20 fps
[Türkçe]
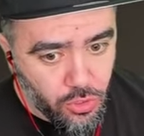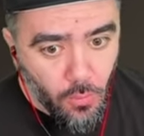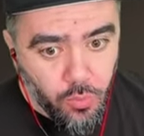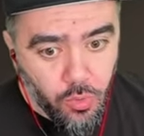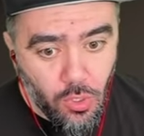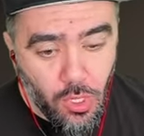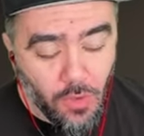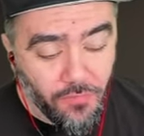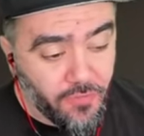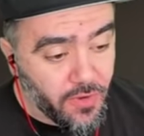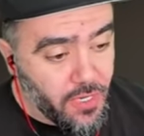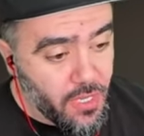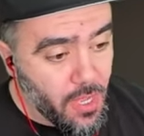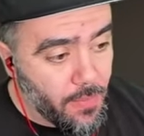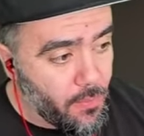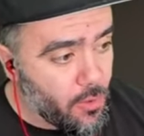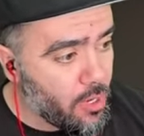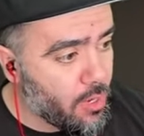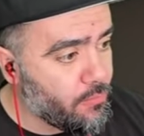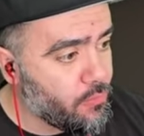Bu kafa niye
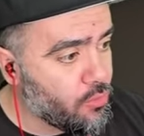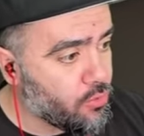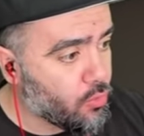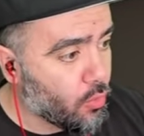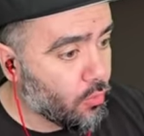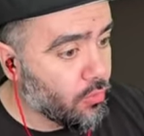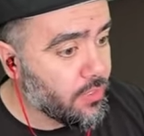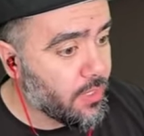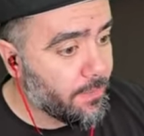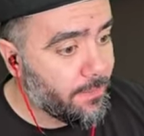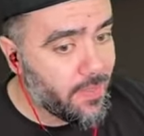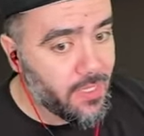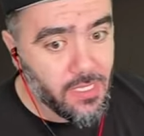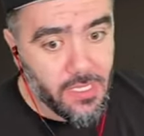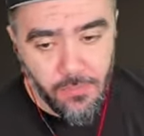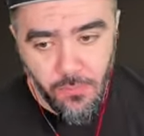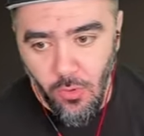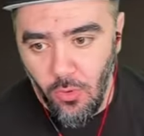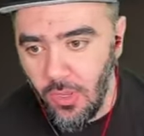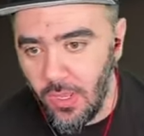böyle büyüdü onu da
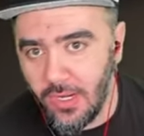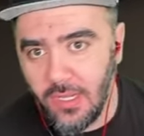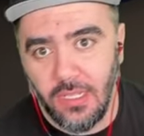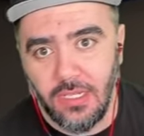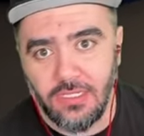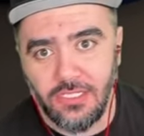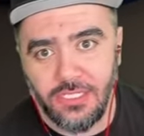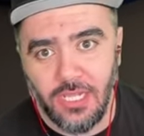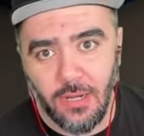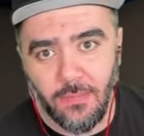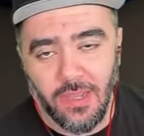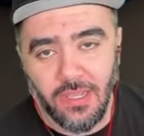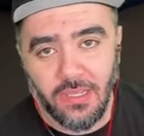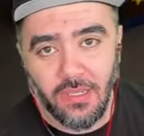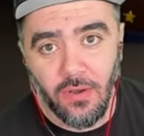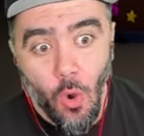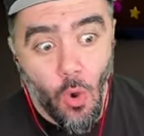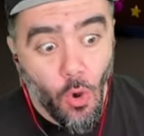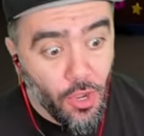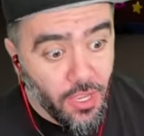bilgim yok arkadaşlar. Bakın
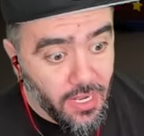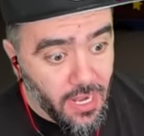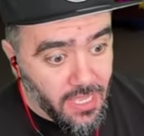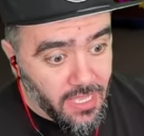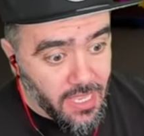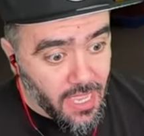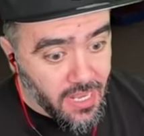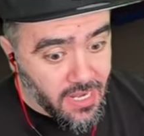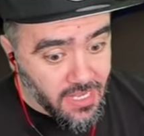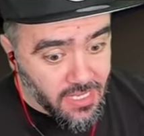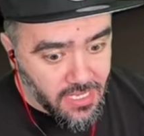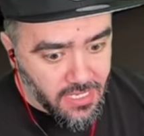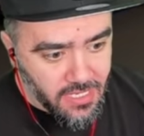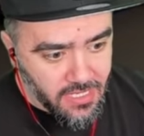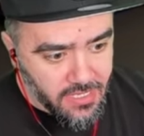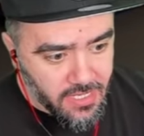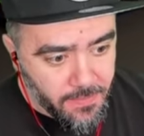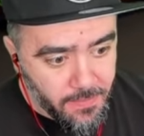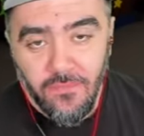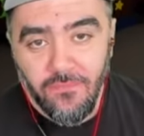oyuna yeni
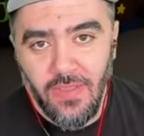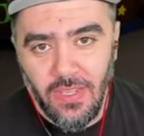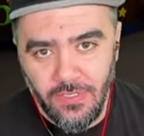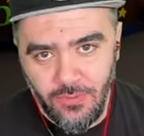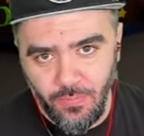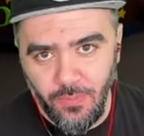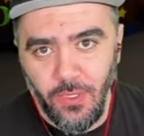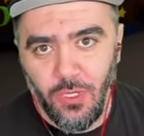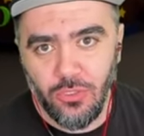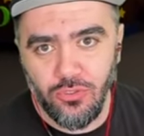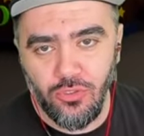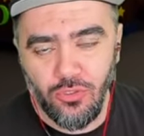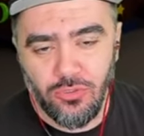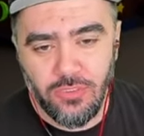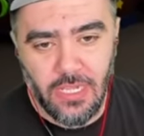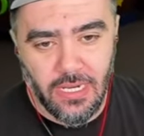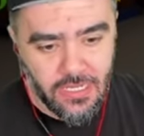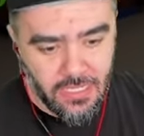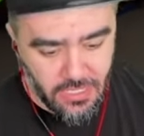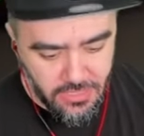girdim ve biliyorsunuz
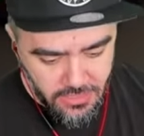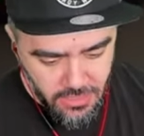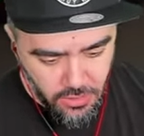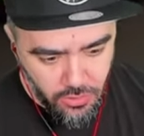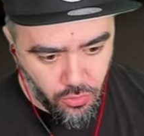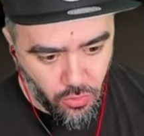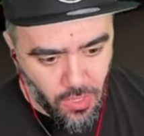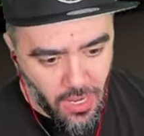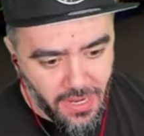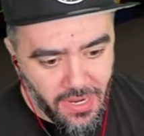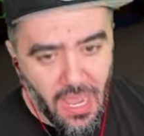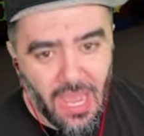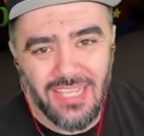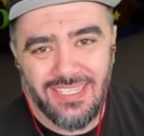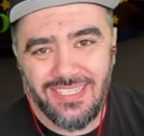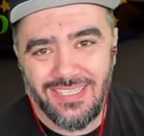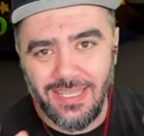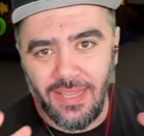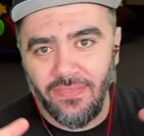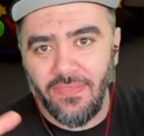arkadaşlar şu an hani
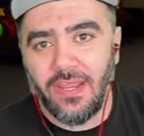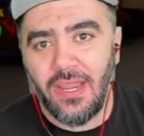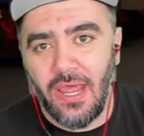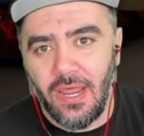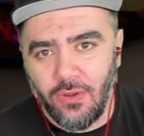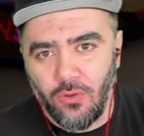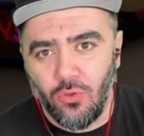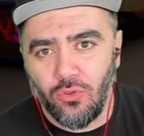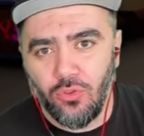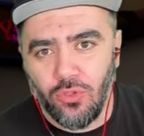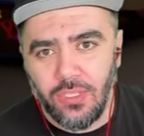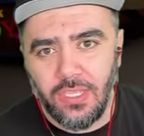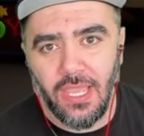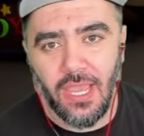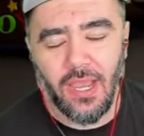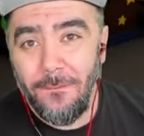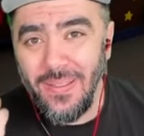aslanları arıyorduk ya.